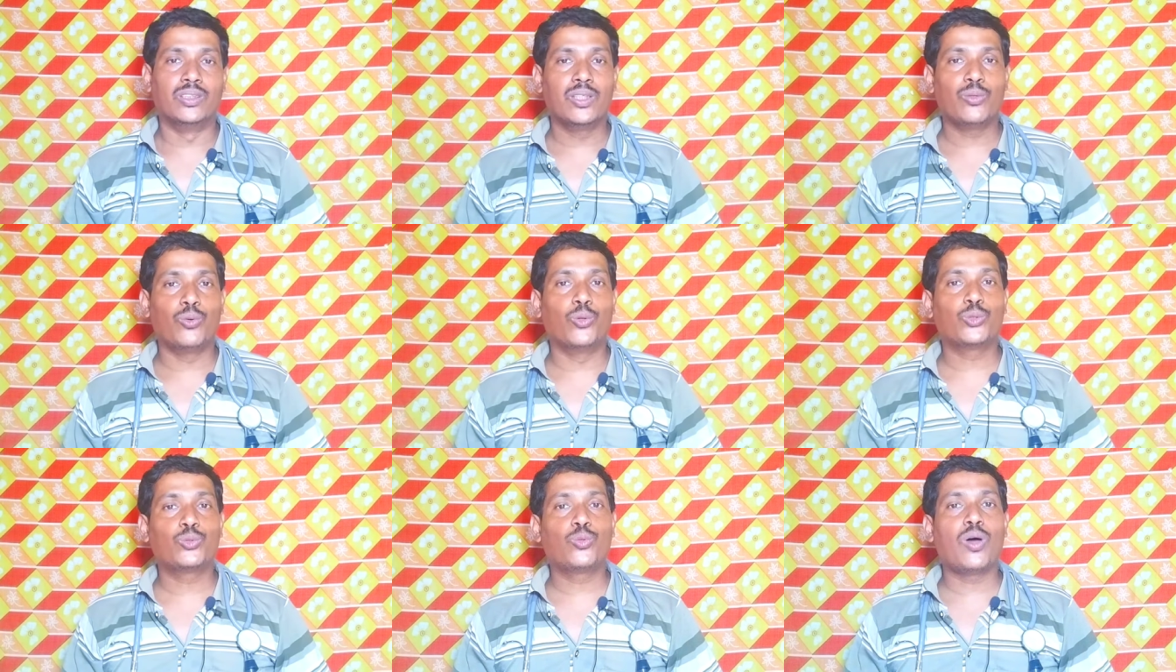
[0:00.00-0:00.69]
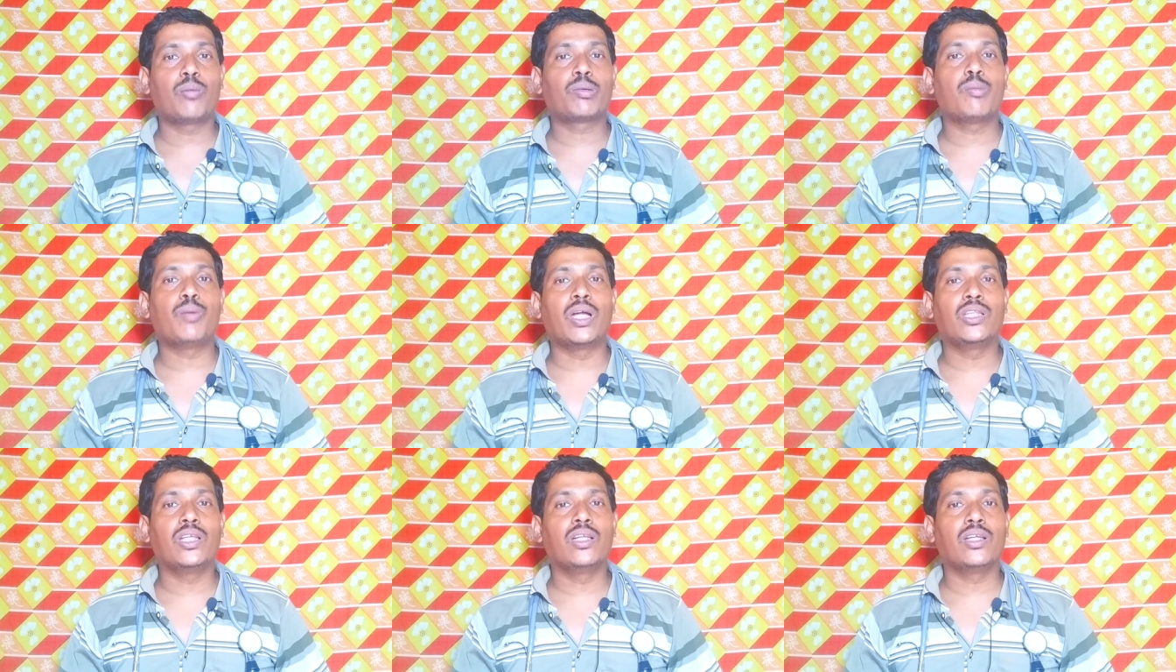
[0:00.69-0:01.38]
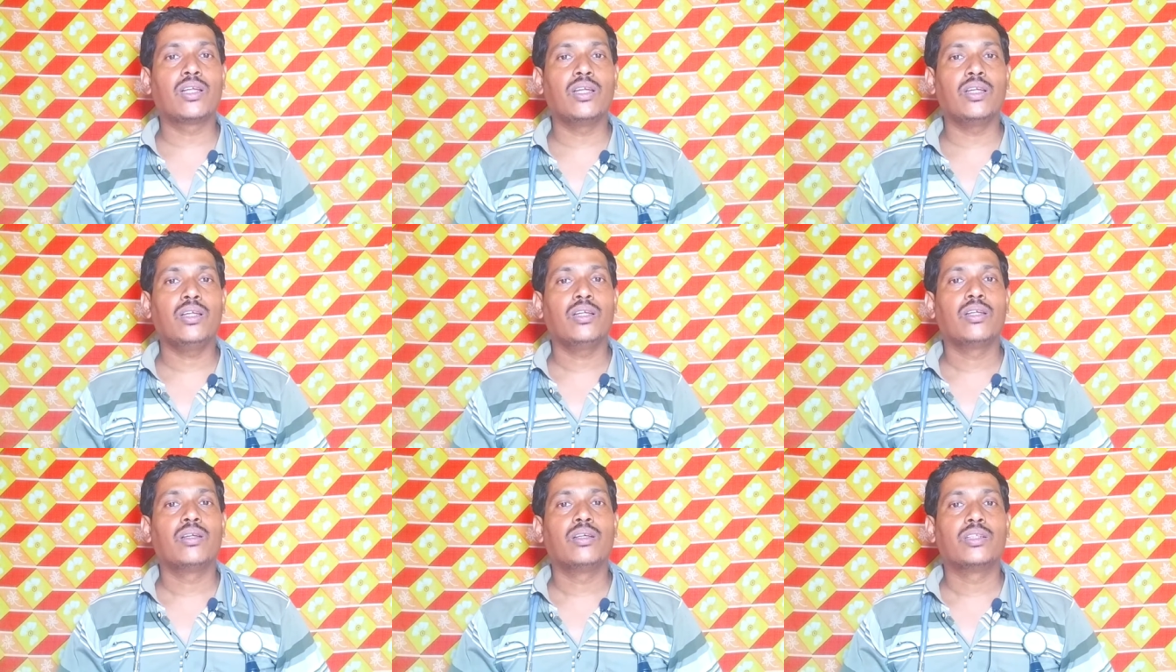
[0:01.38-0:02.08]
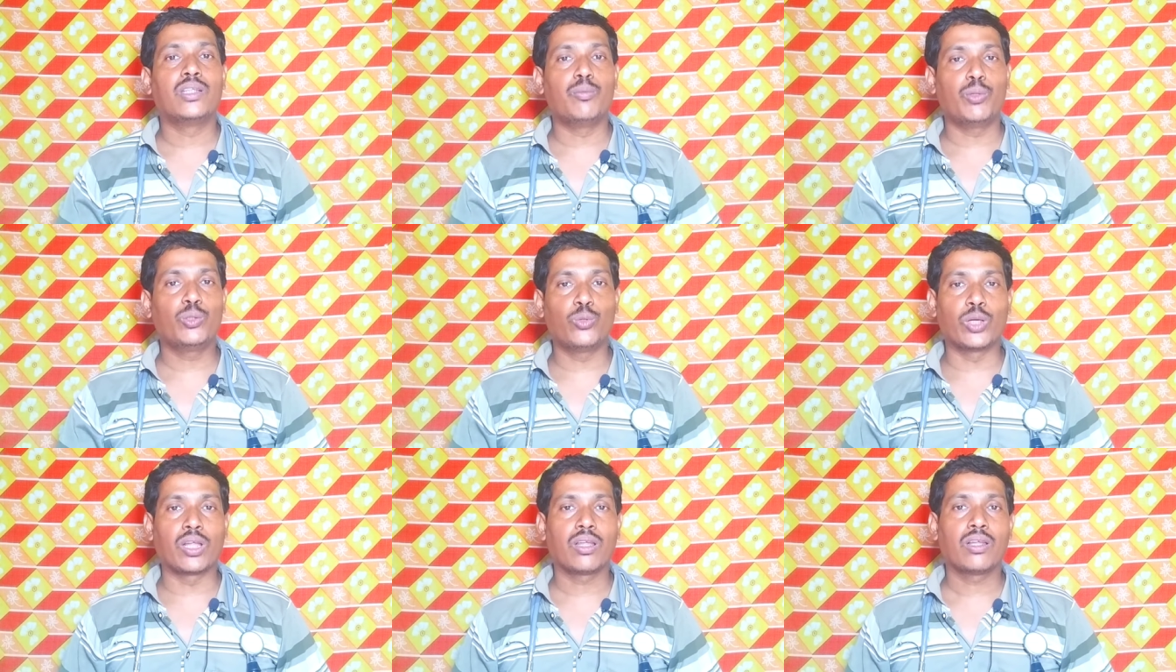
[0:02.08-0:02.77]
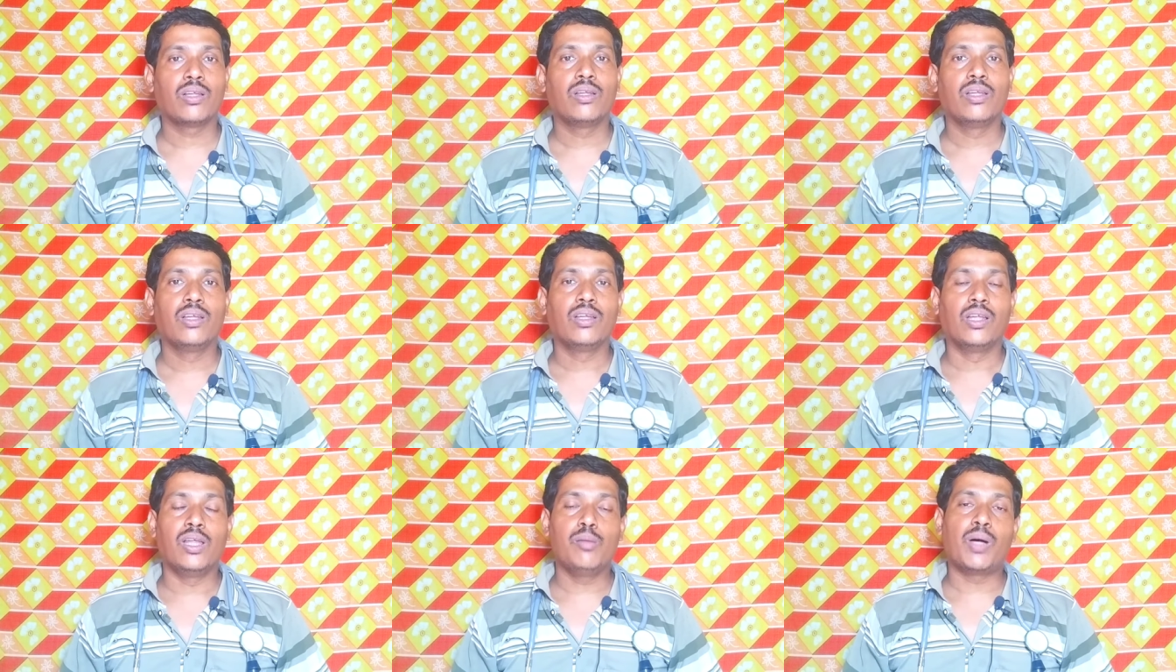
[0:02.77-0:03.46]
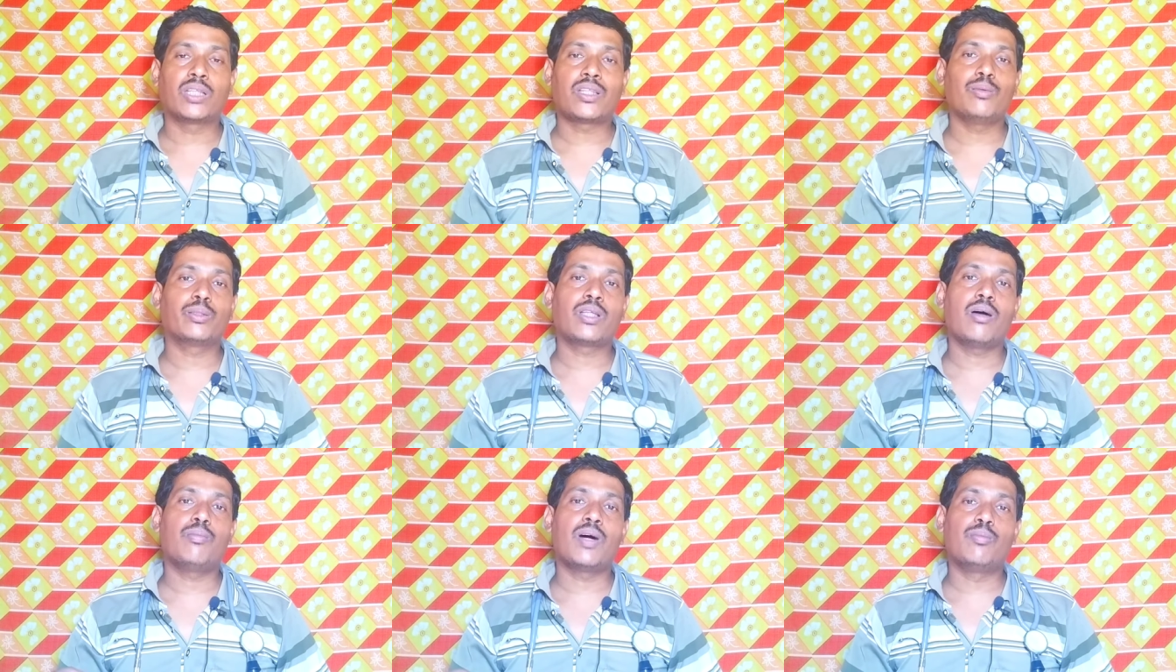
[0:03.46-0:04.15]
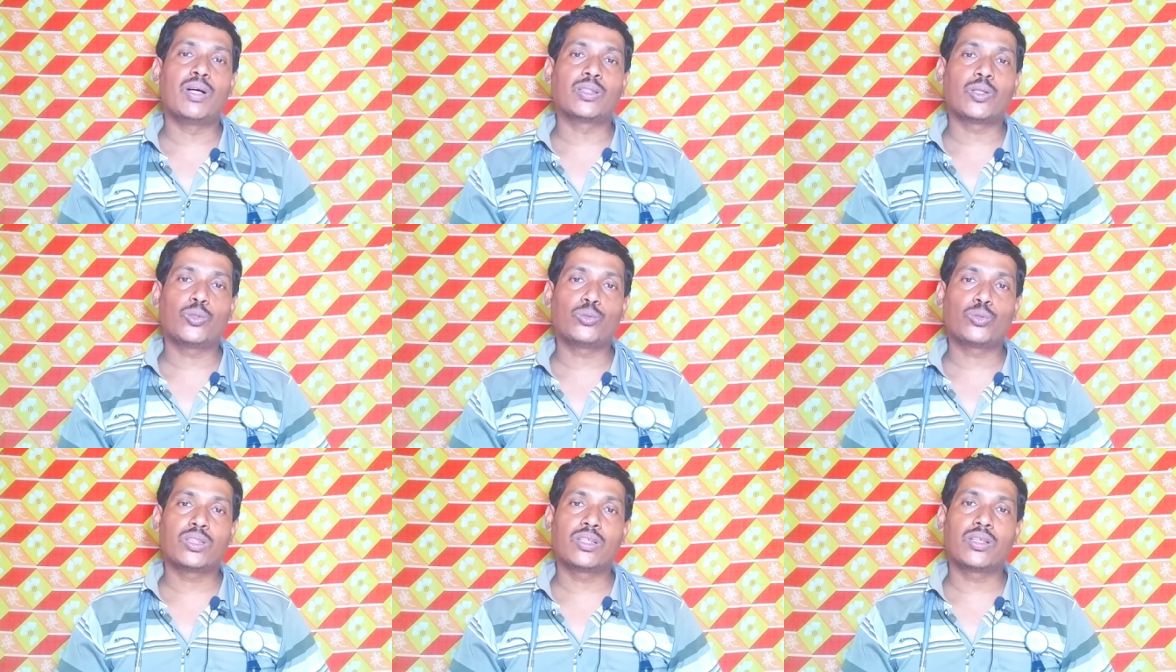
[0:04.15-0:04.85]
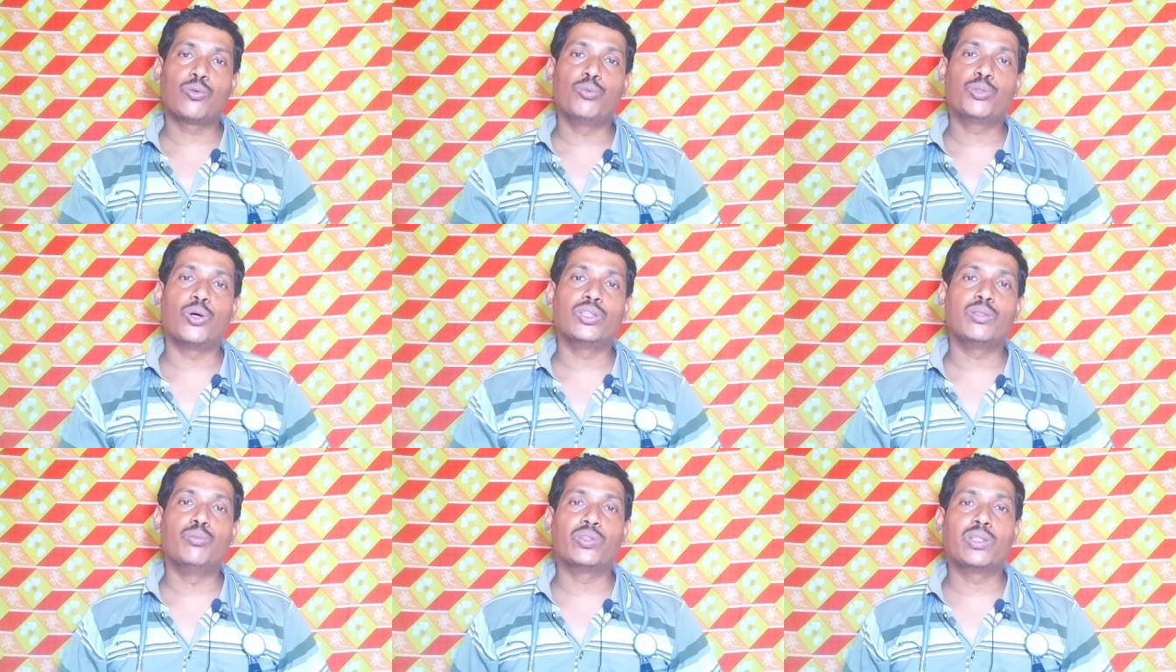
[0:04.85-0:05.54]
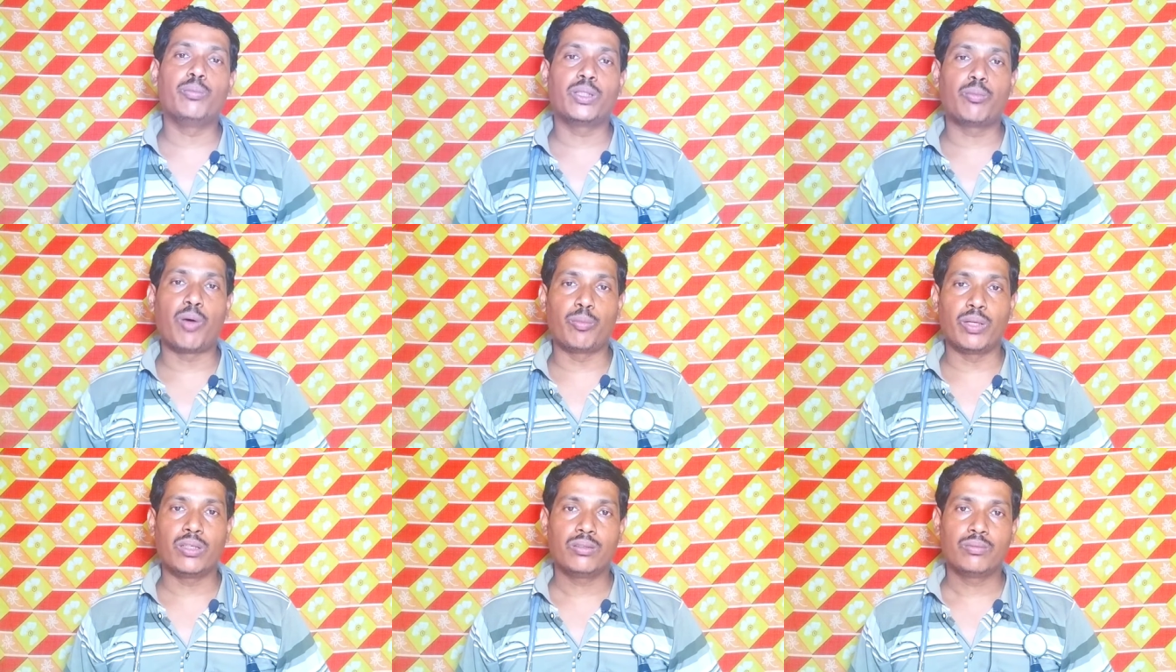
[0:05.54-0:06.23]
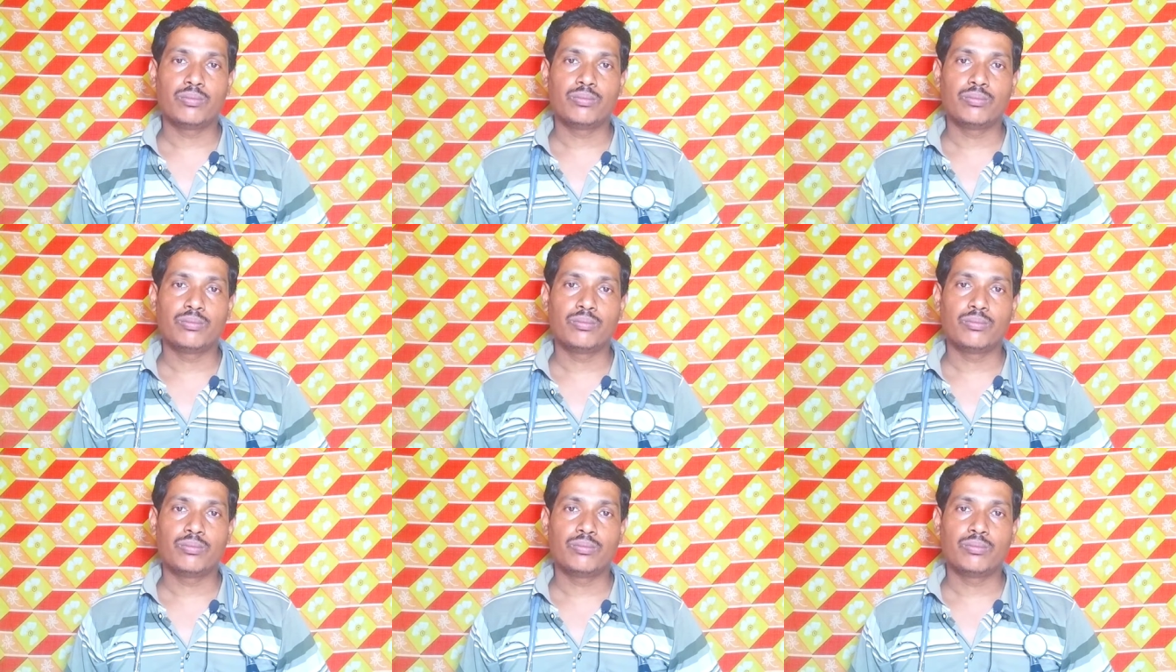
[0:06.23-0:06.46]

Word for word: যে ওষুধগুলো আপনার বাড়িতে রেখে সেবন করে এই মাথা ব্যথা বা মাথা যন্ত্রণা থেকে খুব সহজে মুক্তি পেতে পারবেন